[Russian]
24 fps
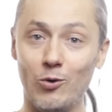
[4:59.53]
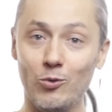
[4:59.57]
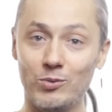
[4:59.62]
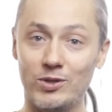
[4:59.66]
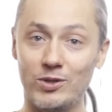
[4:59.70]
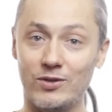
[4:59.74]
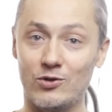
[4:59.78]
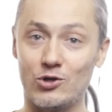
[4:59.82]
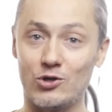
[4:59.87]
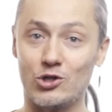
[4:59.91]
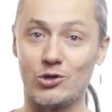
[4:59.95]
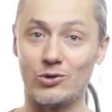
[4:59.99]

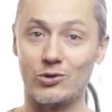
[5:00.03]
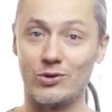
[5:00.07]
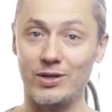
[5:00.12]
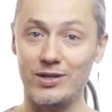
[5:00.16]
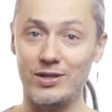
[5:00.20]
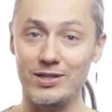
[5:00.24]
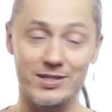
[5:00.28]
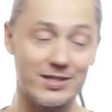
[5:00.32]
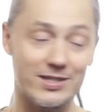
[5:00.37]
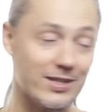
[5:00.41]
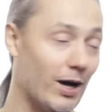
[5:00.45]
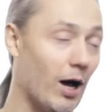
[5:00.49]
умного
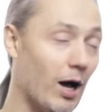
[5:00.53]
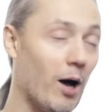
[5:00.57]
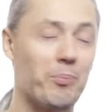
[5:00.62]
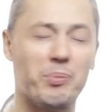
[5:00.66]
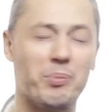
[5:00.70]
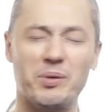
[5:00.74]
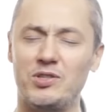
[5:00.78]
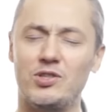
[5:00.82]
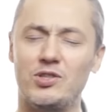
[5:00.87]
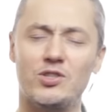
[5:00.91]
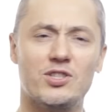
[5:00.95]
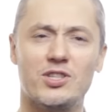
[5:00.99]
журналиста,
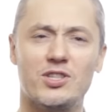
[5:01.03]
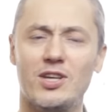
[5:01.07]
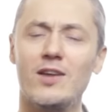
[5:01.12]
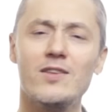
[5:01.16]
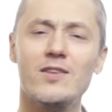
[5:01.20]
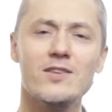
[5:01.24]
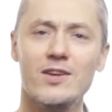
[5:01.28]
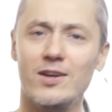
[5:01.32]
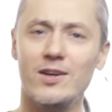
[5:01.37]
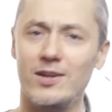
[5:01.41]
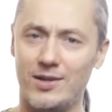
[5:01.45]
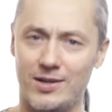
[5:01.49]

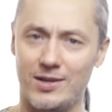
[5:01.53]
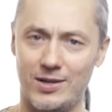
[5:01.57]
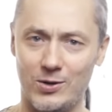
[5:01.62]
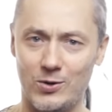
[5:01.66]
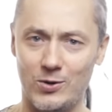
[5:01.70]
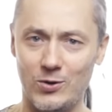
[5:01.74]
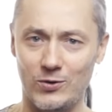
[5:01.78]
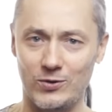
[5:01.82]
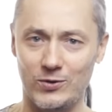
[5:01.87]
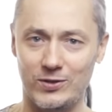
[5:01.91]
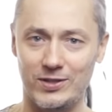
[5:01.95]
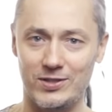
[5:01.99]
оппозиционера
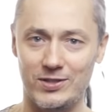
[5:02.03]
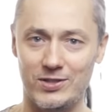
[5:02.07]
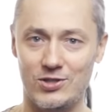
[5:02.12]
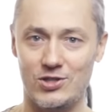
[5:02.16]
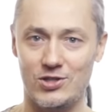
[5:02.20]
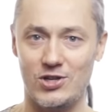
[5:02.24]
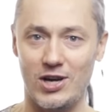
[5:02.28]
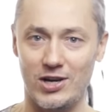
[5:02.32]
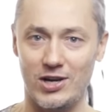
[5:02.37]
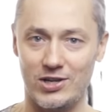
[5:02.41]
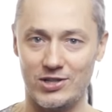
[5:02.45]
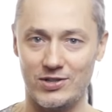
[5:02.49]
какого-то
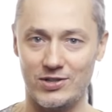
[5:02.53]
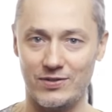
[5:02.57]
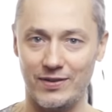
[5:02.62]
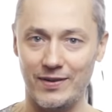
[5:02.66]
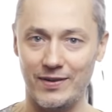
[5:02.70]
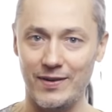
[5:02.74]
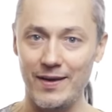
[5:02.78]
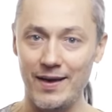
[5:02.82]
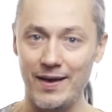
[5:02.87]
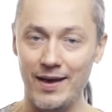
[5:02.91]
дичайшего.